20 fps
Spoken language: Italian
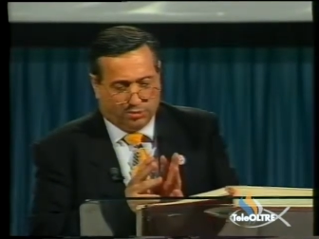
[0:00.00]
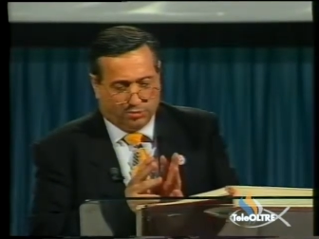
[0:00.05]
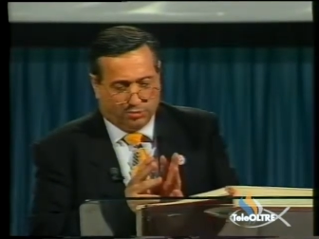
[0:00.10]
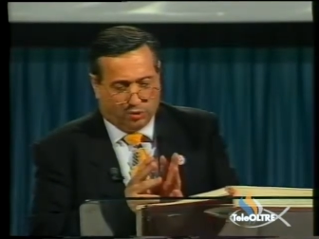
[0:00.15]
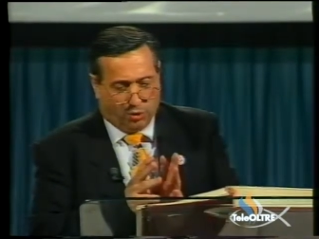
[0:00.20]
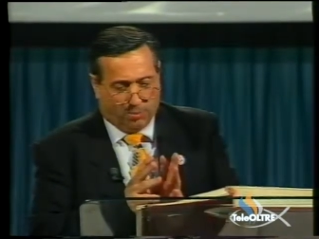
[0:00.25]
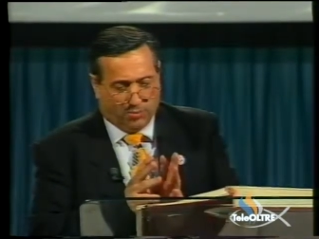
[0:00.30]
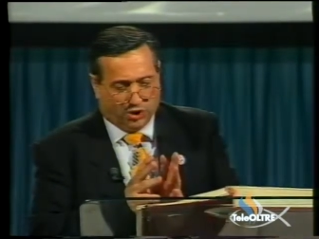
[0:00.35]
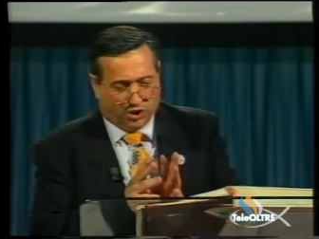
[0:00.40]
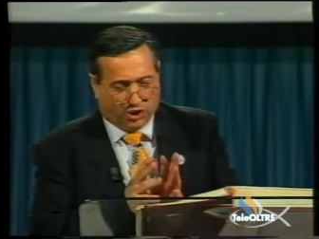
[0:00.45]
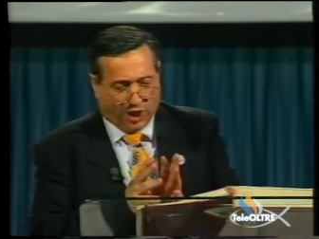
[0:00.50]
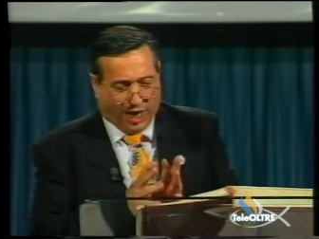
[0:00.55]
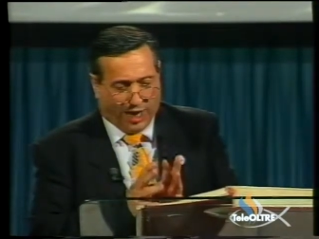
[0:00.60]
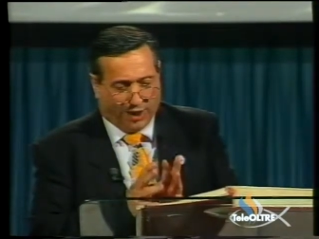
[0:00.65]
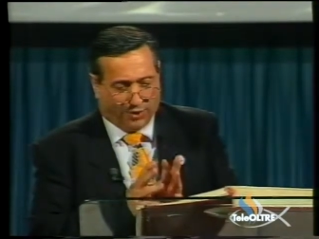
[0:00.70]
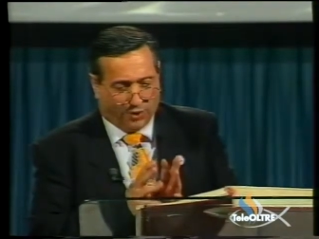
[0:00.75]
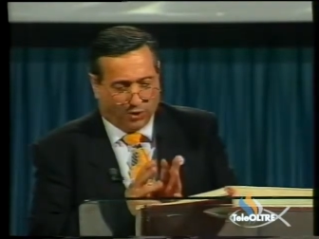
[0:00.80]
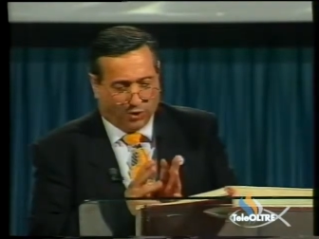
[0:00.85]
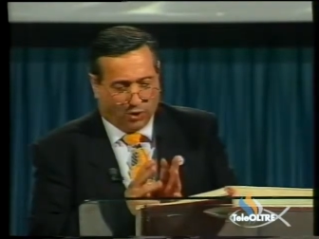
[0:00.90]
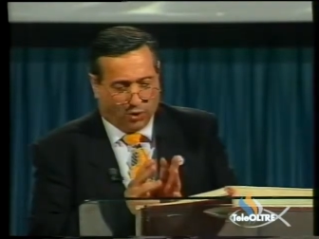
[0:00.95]

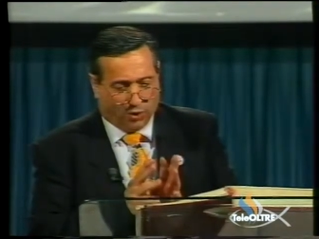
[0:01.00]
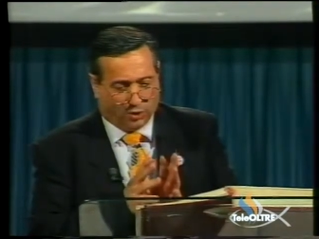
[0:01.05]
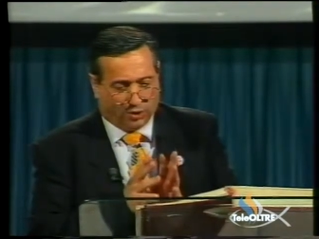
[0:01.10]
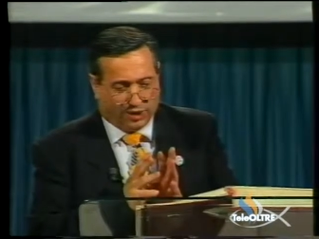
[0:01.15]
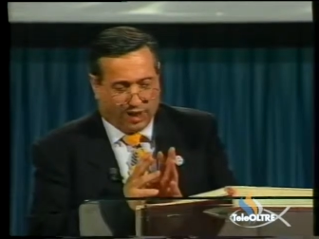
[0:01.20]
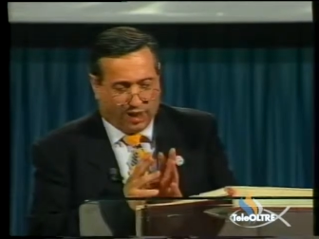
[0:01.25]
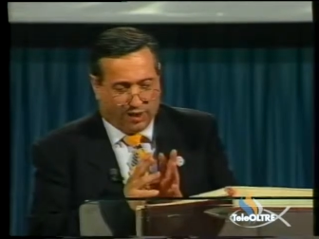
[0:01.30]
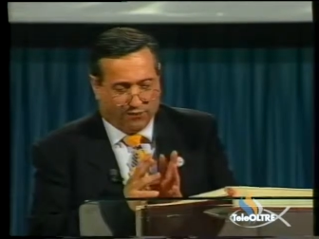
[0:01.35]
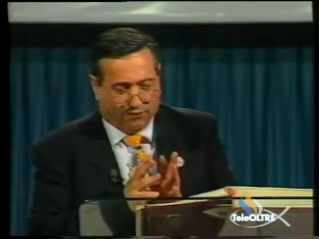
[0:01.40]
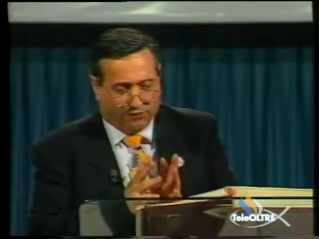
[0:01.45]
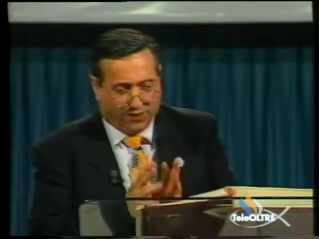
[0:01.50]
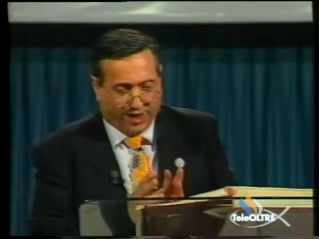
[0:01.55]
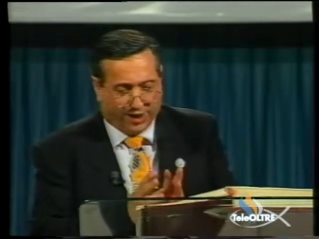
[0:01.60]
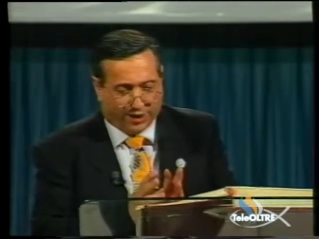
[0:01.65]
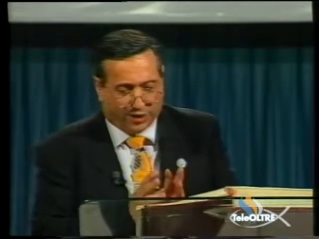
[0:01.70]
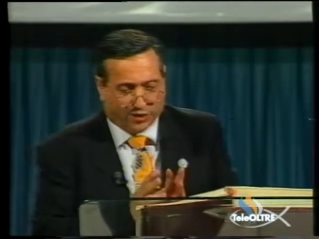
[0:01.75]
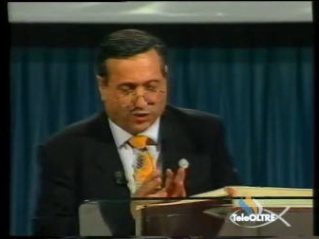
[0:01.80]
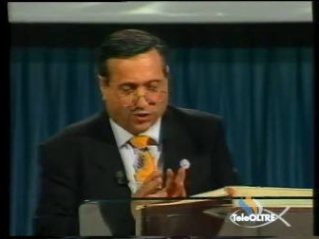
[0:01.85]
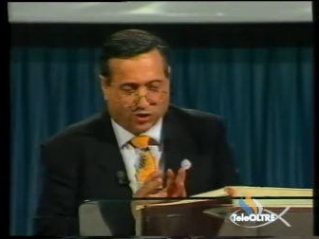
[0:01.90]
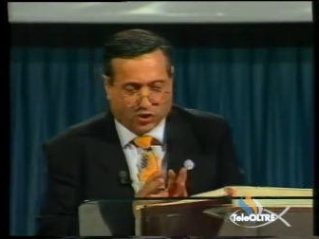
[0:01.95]
cominciando dal
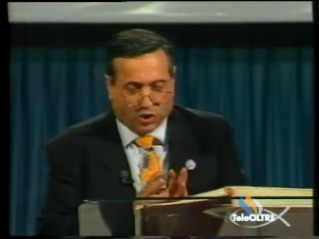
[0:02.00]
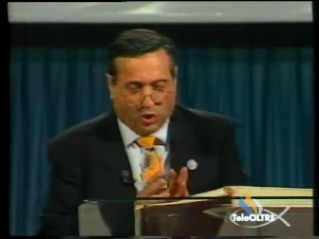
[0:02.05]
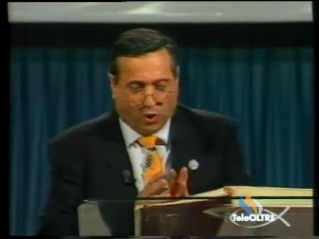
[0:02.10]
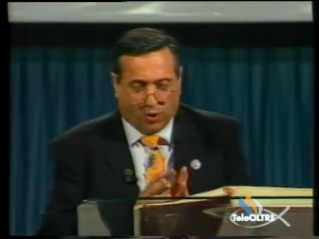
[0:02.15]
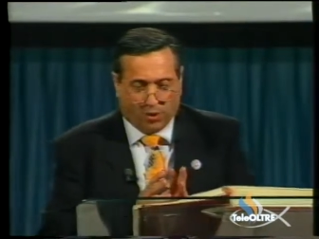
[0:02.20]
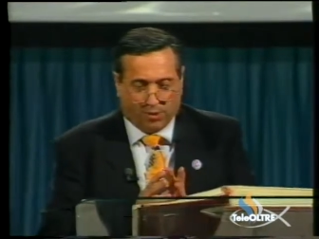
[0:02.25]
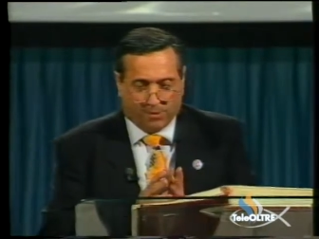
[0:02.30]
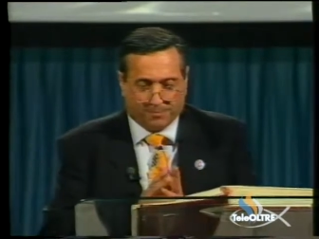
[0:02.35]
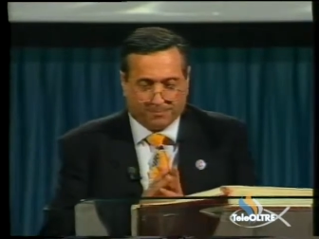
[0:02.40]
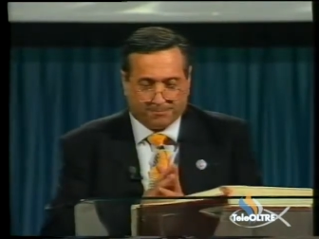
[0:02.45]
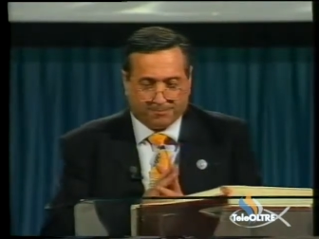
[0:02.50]
verso,